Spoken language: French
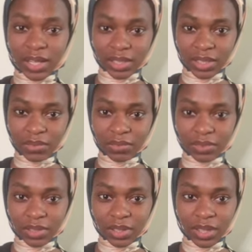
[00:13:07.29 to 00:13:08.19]
arrive.
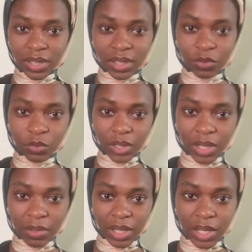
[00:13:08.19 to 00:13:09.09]
Donc,
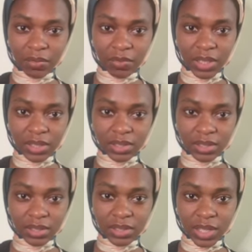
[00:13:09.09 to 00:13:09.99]
avec
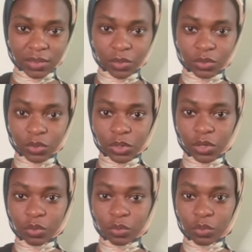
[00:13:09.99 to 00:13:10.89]
Zest
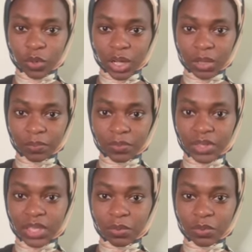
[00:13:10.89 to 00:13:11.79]
Protocol, on pourra
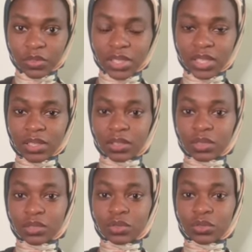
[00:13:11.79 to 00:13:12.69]
déposer
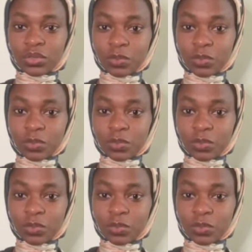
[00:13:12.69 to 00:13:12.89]
du